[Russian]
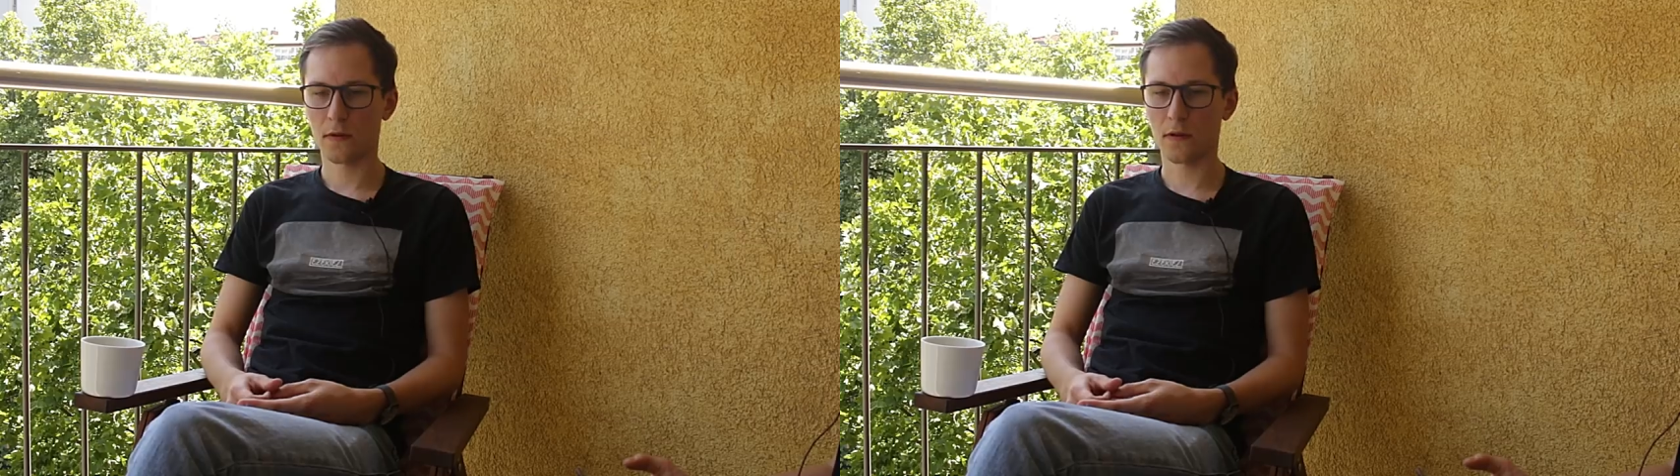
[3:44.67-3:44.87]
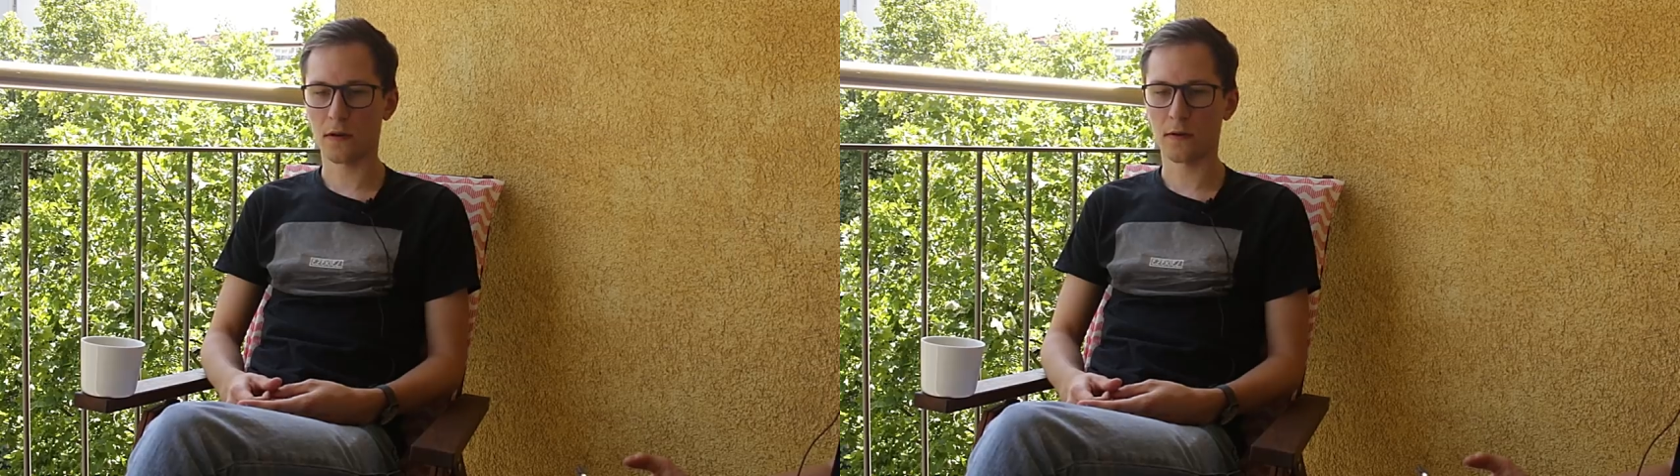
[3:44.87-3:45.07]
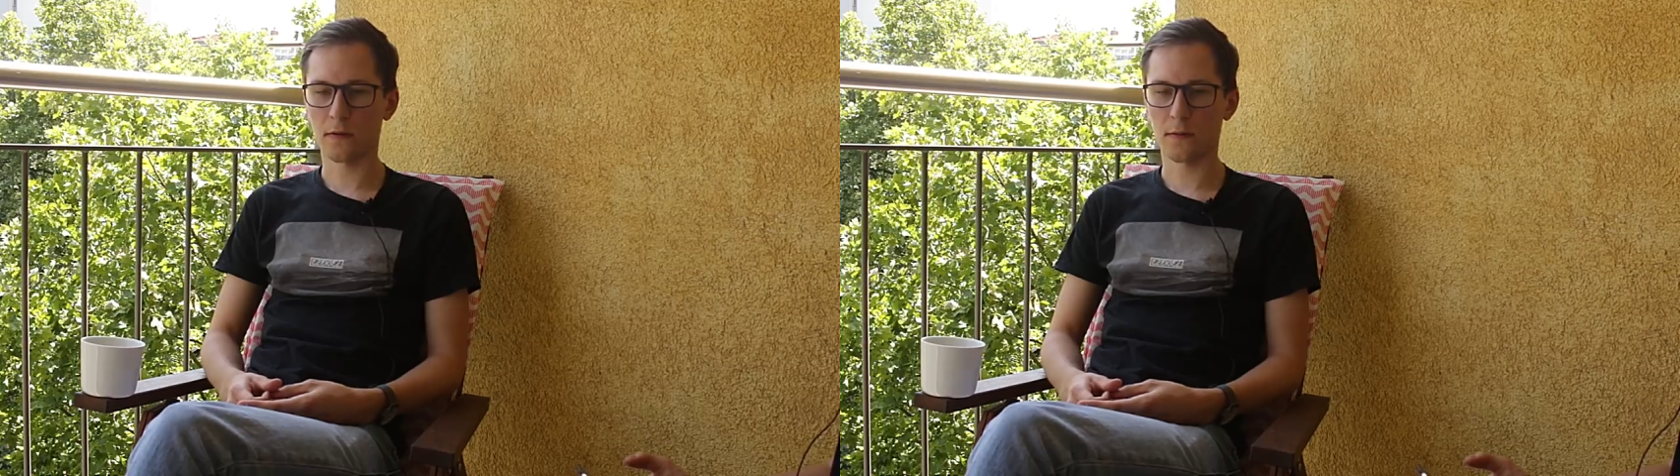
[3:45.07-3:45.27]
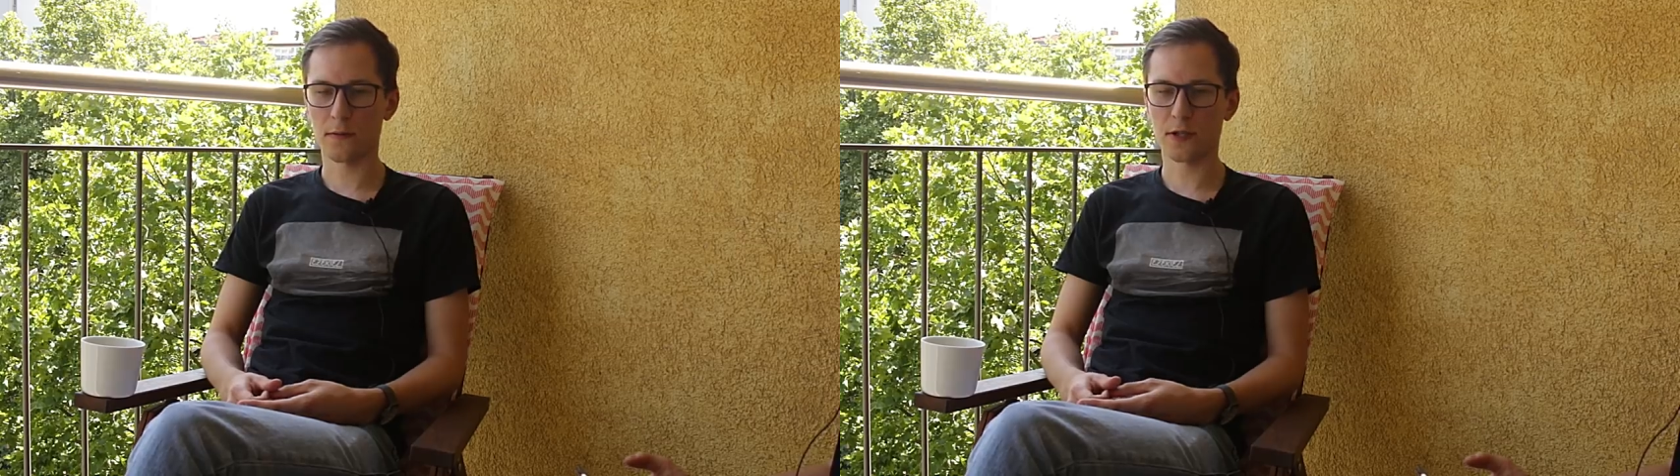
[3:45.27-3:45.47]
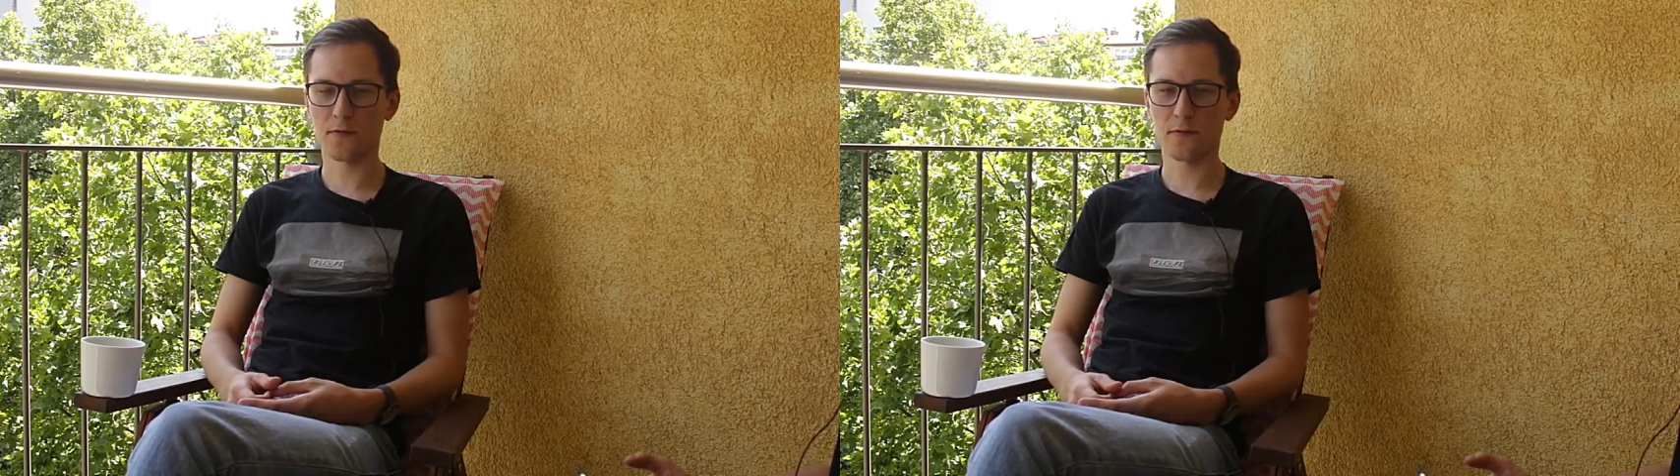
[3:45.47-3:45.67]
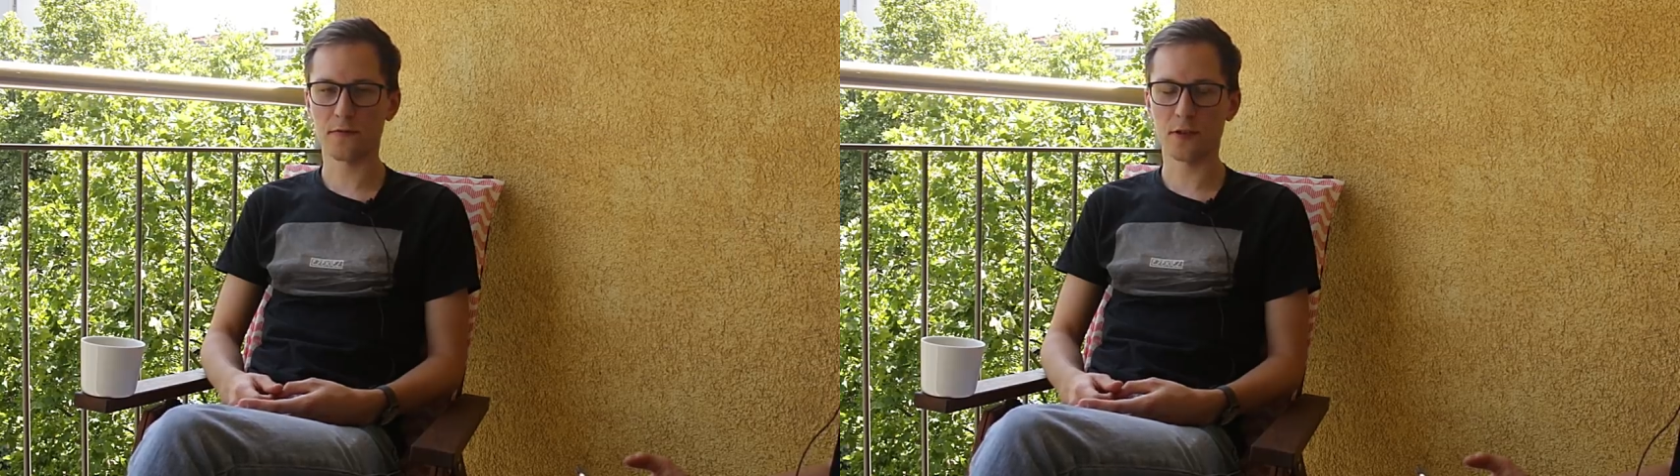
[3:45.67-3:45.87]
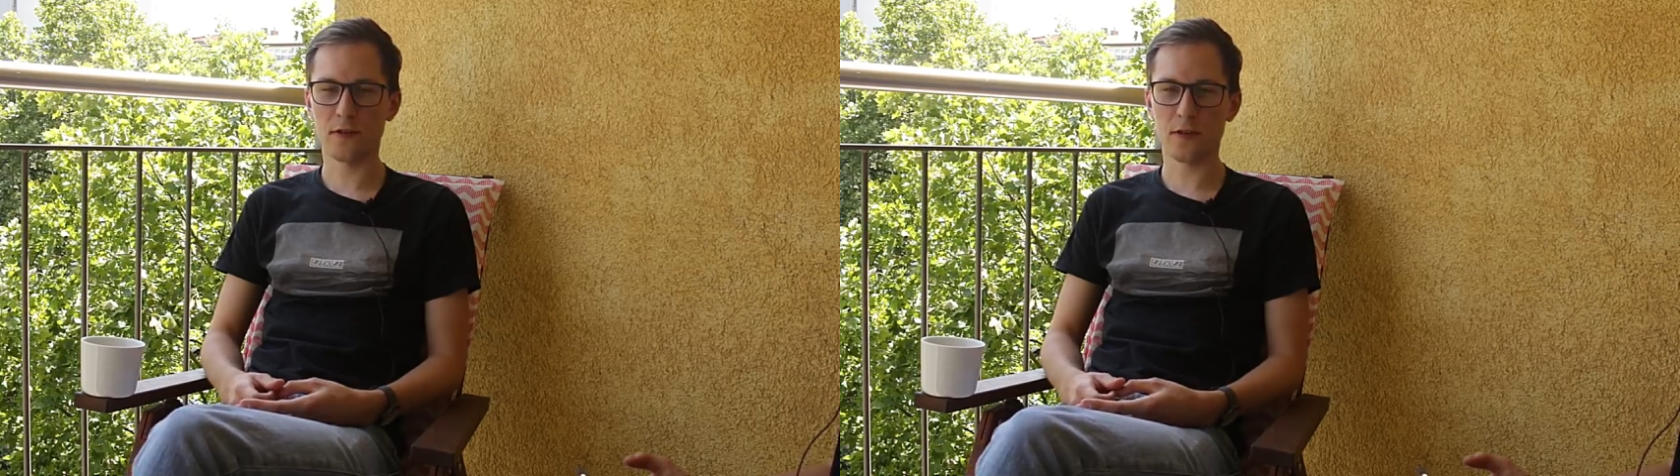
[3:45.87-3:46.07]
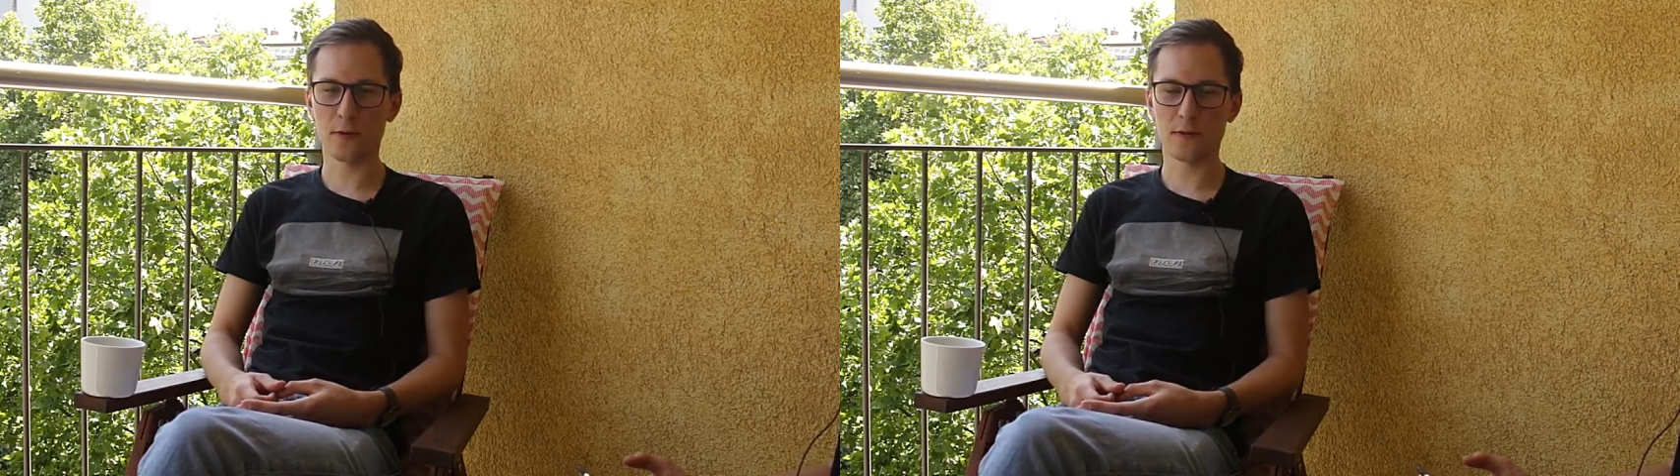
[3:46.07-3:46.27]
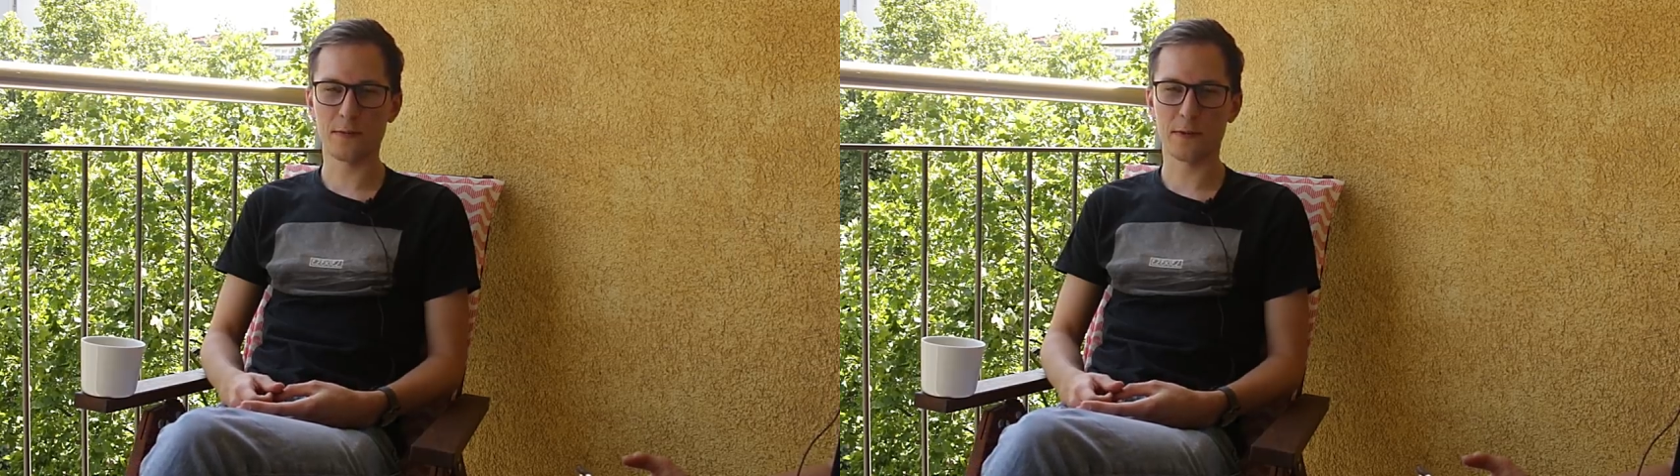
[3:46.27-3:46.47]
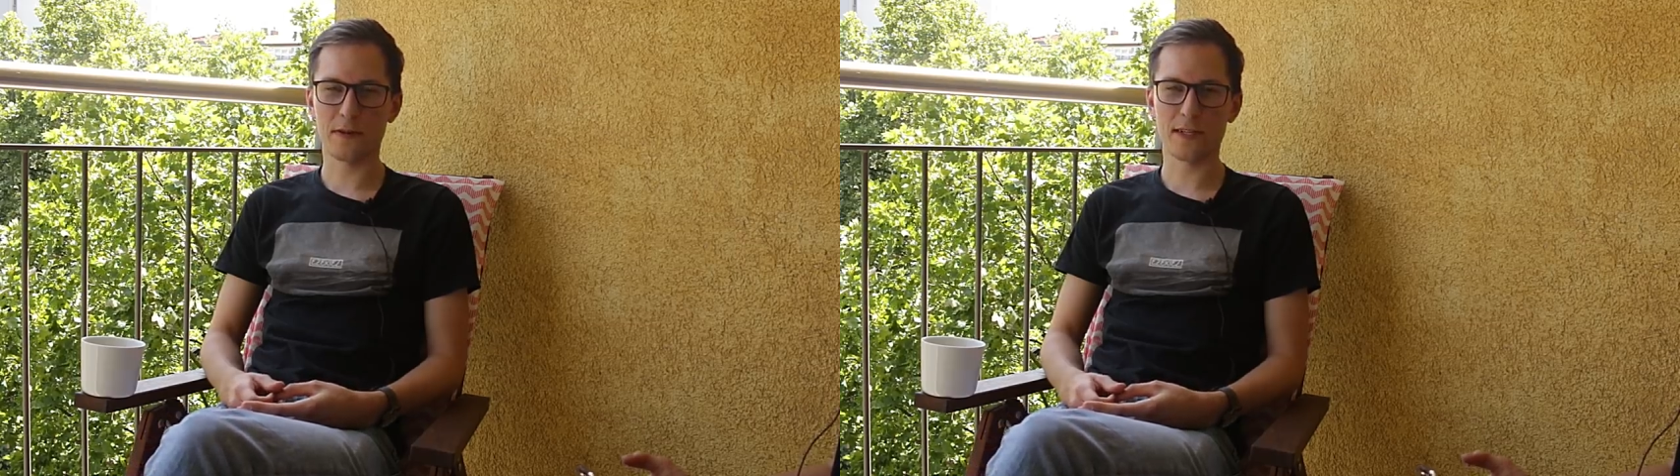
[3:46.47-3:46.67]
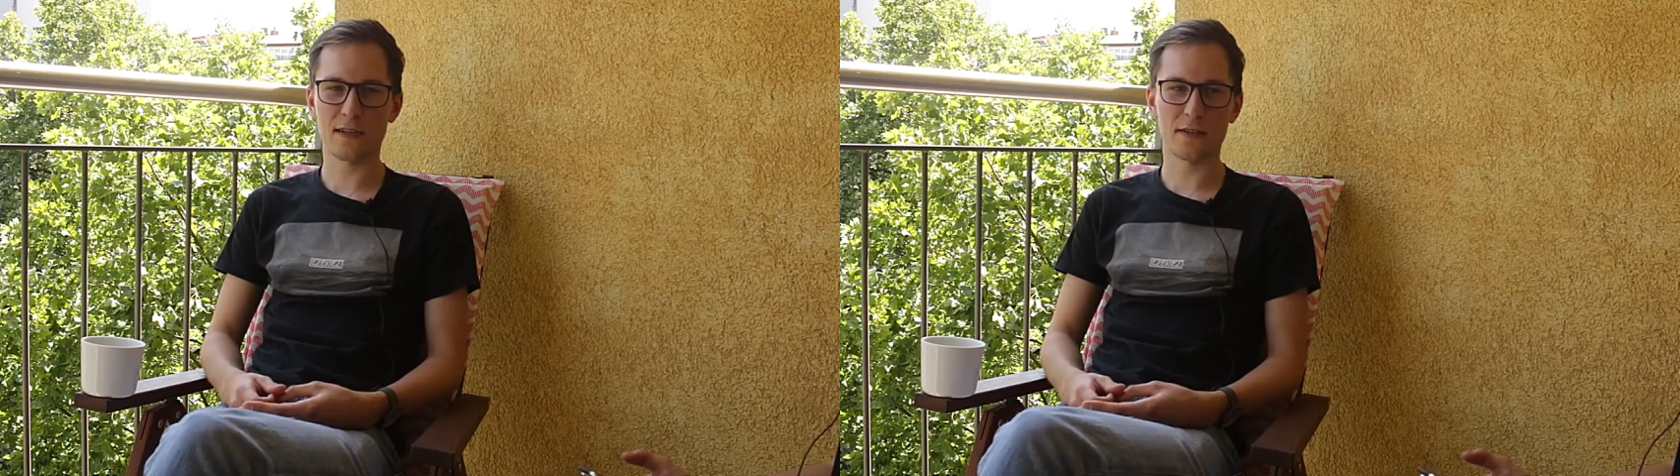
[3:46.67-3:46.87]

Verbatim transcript: А, вообще в универе у меня был преподаватель,